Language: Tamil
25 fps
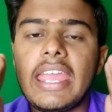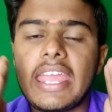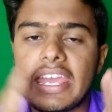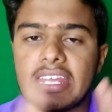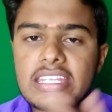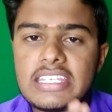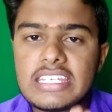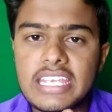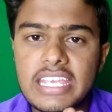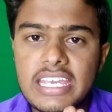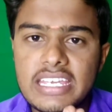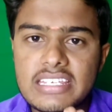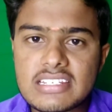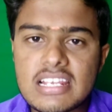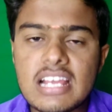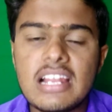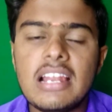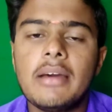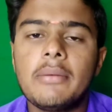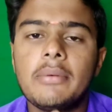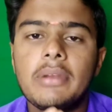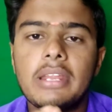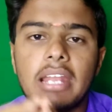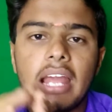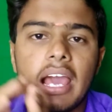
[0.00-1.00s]
எஜுகேஷன்
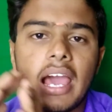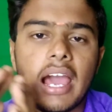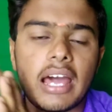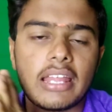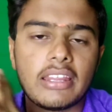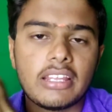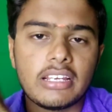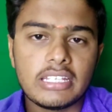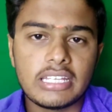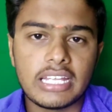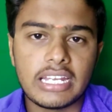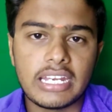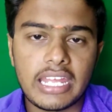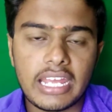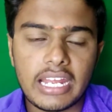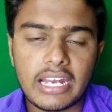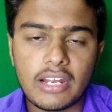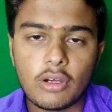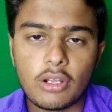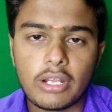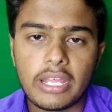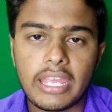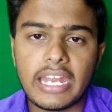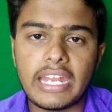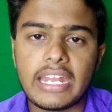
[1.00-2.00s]
அப்படின்னா அதுக்கு தனியான
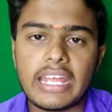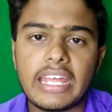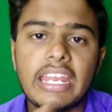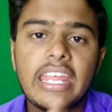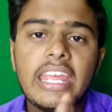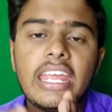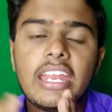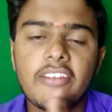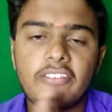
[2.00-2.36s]
ஒரு கேட்டகரி